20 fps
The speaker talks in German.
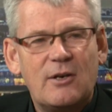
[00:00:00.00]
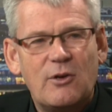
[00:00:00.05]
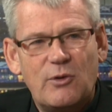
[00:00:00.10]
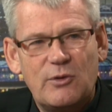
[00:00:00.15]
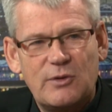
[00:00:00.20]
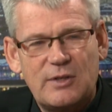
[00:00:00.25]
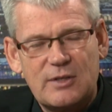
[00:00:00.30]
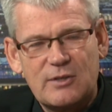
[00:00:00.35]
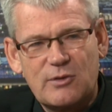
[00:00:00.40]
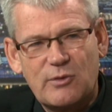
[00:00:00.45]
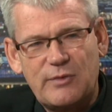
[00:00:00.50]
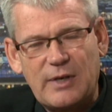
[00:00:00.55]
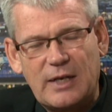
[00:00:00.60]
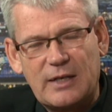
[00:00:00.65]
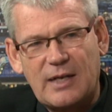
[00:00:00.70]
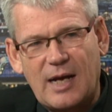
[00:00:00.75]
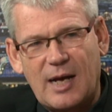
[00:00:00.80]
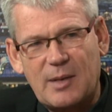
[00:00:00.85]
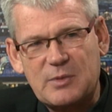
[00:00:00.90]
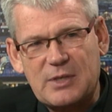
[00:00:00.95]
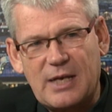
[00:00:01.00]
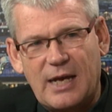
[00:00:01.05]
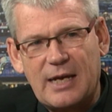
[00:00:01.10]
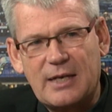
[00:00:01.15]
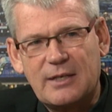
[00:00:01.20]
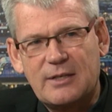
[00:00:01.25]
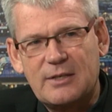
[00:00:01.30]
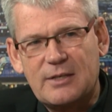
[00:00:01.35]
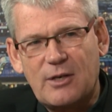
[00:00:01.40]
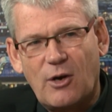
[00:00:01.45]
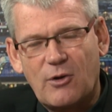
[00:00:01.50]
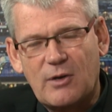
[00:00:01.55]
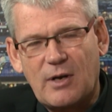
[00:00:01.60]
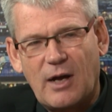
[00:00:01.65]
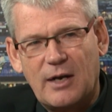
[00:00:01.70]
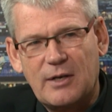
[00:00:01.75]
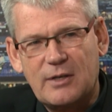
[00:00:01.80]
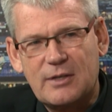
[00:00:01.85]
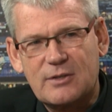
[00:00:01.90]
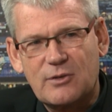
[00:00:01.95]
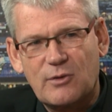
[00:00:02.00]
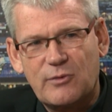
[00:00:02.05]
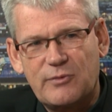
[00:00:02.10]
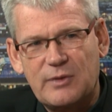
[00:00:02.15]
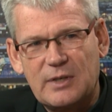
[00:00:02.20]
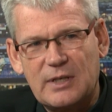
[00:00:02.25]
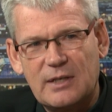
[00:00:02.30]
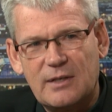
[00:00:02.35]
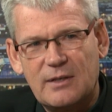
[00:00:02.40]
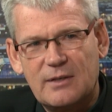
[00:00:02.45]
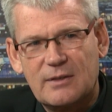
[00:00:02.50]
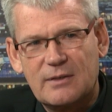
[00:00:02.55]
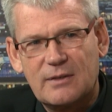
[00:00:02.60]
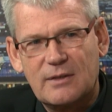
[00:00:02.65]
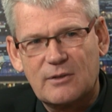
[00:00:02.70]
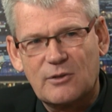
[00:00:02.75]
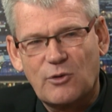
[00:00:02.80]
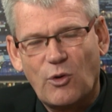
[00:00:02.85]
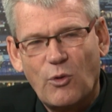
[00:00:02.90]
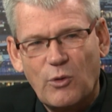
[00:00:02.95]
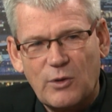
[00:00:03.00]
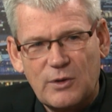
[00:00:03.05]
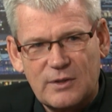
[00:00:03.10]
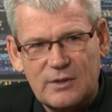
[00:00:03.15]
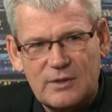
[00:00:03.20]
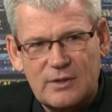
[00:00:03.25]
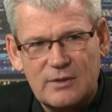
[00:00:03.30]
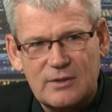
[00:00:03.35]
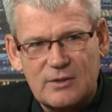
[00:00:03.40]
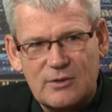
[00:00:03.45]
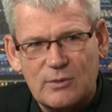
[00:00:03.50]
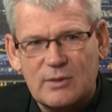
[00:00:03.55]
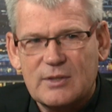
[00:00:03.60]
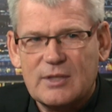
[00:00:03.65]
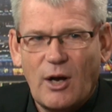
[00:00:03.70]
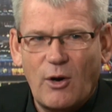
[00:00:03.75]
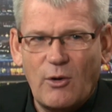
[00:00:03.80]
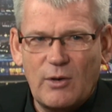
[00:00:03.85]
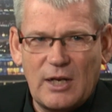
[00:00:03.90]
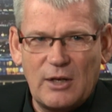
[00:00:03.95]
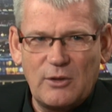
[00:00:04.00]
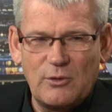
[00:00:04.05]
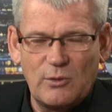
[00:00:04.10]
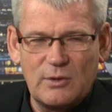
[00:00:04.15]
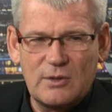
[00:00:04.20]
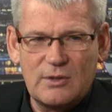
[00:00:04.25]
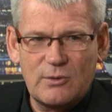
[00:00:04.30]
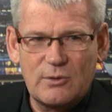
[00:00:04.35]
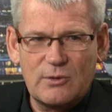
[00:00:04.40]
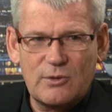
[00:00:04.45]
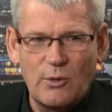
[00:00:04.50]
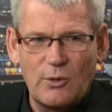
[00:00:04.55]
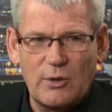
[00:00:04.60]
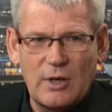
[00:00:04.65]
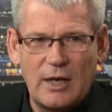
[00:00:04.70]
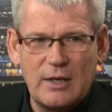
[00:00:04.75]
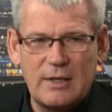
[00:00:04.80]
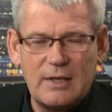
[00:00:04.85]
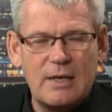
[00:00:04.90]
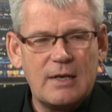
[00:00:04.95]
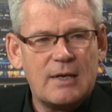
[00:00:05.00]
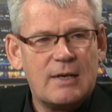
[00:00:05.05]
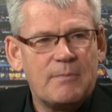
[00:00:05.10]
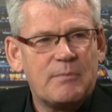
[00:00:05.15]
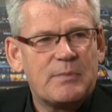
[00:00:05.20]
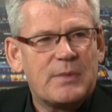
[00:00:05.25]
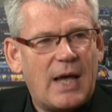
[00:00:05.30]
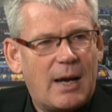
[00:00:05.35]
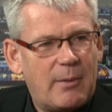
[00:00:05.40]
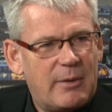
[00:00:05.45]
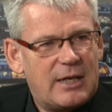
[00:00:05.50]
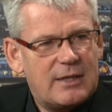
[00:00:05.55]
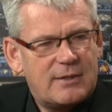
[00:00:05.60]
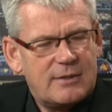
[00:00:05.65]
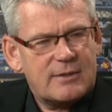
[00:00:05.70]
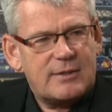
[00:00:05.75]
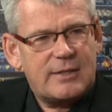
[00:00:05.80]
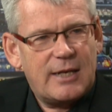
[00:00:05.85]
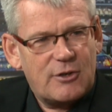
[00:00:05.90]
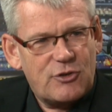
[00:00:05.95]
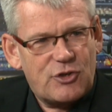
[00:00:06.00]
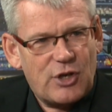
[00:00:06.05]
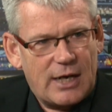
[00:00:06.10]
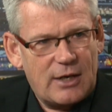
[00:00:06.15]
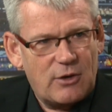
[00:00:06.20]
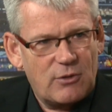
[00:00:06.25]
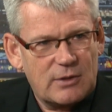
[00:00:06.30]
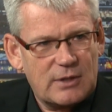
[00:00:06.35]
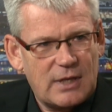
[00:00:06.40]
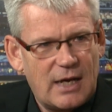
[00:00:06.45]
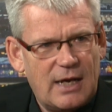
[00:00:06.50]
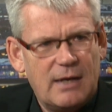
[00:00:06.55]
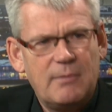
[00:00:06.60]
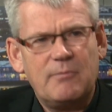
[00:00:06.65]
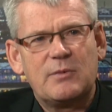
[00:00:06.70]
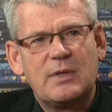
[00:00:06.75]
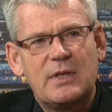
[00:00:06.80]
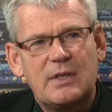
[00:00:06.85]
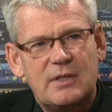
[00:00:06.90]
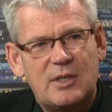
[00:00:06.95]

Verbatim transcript: Und insofern gab es eigentlich auch gar nicht so viel Grund zu zaudern und zu zögern. Aber jetzt ist die Entscheidung da.